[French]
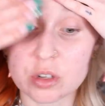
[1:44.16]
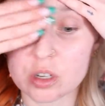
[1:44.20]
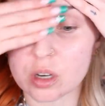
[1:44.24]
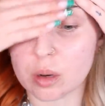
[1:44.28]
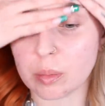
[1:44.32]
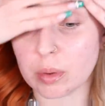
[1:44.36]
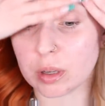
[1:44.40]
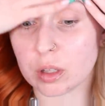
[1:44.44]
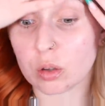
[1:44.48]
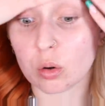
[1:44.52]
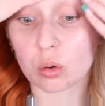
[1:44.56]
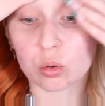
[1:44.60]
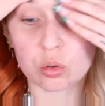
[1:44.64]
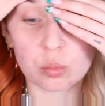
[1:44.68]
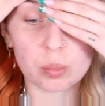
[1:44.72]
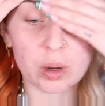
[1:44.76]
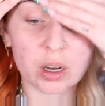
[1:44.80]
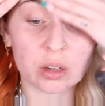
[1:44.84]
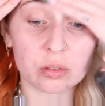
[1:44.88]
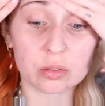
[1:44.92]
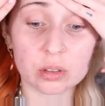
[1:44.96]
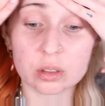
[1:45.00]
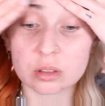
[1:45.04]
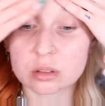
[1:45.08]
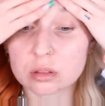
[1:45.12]
Mais j'aimais trop ce
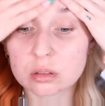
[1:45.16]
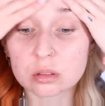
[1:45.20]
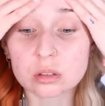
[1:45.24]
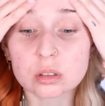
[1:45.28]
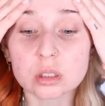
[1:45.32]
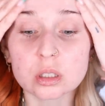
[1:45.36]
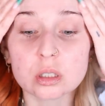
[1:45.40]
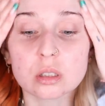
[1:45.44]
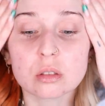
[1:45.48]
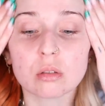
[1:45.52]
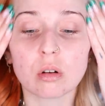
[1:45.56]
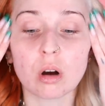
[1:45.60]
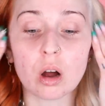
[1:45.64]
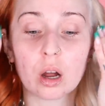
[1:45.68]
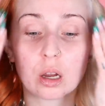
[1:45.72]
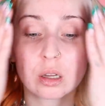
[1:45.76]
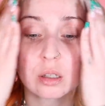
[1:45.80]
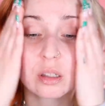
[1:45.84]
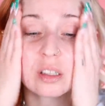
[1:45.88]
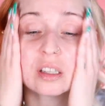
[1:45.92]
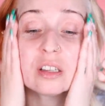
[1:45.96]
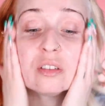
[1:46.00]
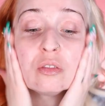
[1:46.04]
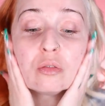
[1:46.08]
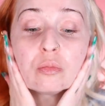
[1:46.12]
parfum, ils l'ont
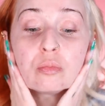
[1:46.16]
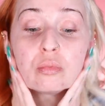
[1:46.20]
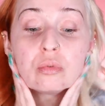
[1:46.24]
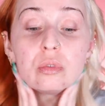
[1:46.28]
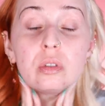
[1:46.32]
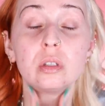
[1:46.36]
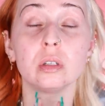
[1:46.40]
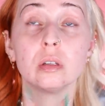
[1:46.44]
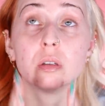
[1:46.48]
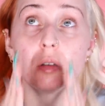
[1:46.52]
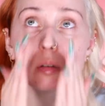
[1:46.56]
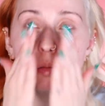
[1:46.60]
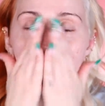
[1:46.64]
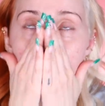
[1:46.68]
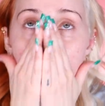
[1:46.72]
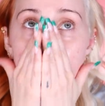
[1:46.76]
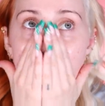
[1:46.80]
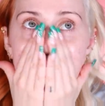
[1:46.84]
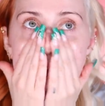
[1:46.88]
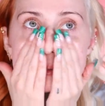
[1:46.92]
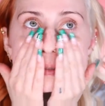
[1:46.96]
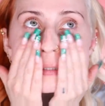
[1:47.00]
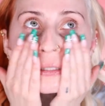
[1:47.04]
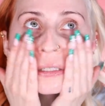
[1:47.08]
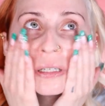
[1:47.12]
arrêté depuis
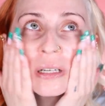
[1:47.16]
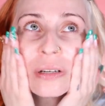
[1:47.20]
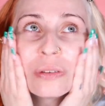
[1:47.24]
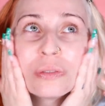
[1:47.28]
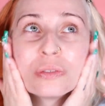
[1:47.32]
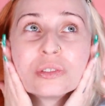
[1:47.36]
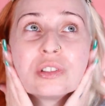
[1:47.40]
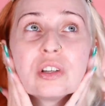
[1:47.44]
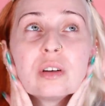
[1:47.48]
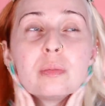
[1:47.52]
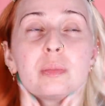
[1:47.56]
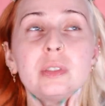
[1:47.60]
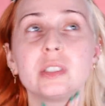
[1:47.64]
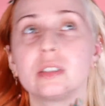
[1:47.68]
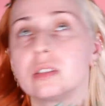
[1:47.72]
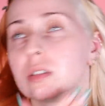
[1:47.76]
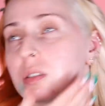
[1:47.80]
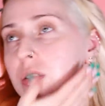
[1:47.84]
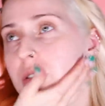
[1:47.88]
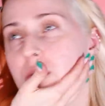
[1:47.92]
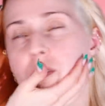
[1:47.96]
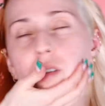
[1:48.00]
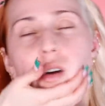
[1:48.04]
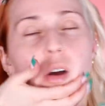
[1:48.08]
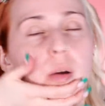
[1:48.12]
très longtemps mais il
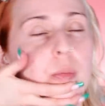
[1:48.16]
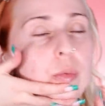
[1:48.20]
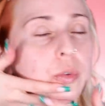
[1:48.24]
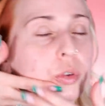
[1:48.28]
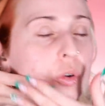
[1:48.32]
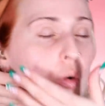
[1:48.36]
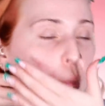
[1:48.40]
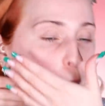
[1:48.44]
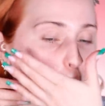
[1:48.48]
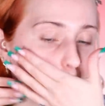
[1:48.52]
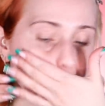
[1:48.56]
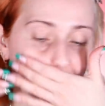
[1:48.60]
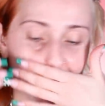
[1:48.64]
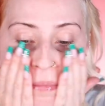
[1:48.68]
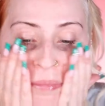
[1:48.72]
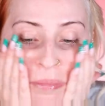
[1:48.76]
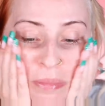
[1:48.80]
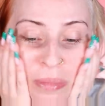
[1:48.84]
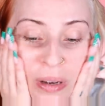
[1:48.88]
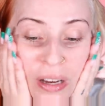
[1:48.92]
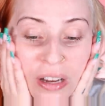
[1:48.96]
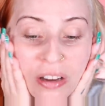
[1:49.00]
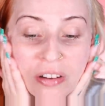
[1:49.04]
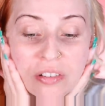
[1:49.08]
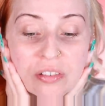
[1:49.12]
sentait vraiment trop bon.
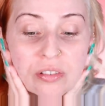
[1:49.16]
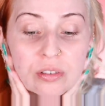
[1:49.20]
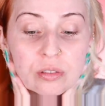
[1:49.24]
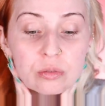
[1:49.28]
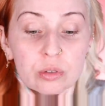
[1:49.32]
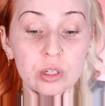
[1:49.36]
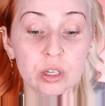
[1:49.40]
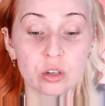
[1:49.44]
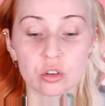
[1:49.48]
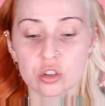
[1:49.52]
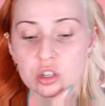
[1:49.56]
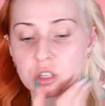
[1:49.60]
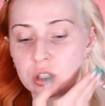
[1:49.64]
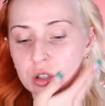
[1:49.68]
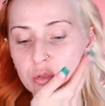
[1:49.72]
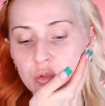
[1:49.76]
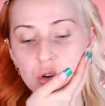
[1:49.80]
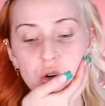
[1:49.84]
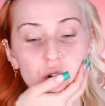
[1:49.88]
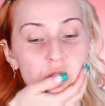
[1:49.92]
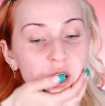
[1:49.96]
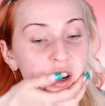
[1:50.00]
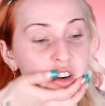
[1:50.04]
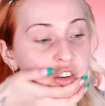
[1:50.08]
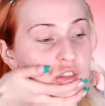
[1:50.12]
Bref, oui quand j'étais au
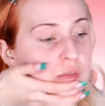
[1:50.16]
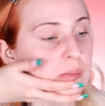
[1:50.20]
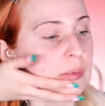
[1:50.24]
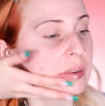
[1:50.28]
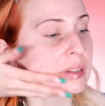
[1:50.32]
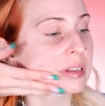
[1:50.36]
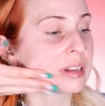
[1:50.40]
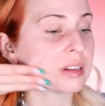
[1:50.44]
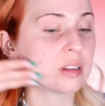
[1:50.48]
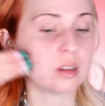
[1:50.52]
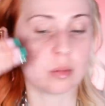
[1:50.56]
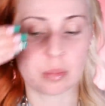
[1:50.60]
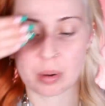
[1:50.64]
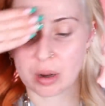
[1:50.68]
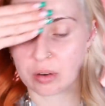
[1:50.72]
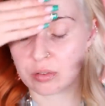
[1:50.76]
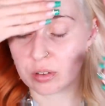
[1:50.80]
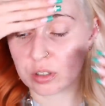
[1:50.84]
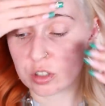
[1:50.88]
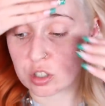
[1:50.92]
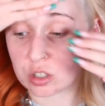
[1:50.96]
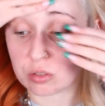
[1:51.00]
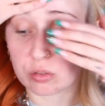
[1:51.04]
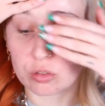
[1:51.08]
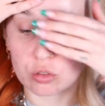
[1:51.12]
collège je mettais des
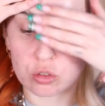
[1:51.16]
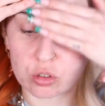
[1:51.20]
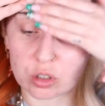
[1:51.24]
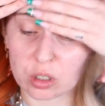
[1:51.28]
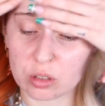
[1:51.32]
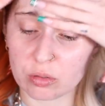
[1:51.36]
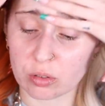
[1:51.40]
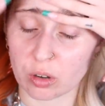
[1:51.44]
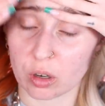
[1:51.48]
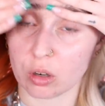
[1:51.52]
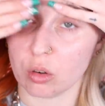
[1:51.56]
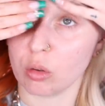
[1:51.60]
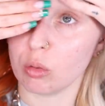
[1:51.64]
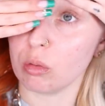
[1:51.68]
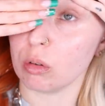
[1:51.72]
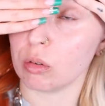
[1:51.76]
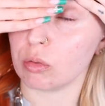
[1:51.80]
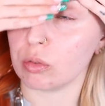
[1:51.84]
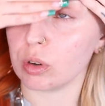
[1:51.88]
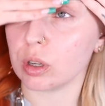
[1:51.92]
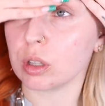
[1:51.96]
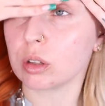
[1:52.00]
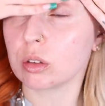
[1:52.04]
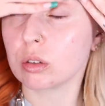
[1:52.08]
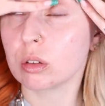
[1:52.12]
parfums Givenchy, enfin non en
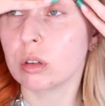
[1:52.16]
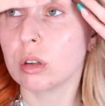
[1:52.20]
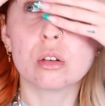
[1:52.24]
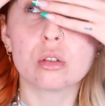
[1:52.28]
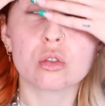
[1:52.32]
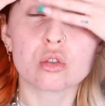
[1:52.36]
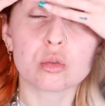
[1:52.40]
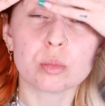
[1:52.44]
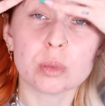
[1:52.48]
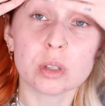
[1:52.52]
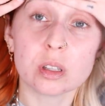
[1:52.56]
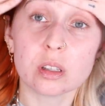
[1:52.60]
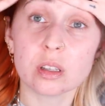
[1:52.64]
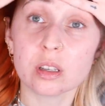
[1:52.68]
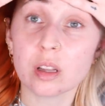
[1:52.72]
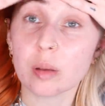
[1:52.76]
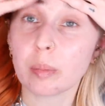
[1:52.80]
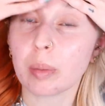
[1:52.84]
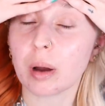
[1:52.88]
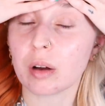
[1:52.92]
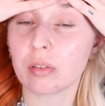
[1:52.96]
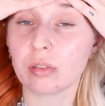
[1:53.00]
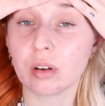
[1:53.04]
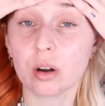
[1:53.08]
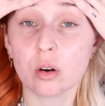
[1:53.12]
fait, je mettais des
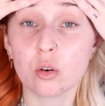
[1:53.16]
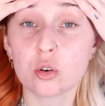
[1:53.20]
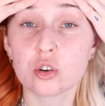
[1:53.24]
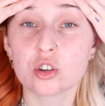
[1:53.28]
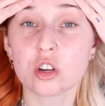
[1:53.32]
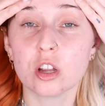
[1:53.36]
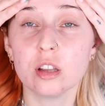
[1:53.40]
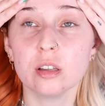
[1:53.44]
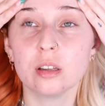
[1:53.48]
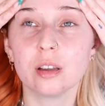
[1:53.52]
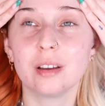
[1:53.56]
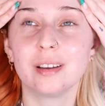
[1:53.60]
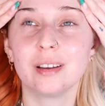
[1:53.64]
parfums aux jeunes.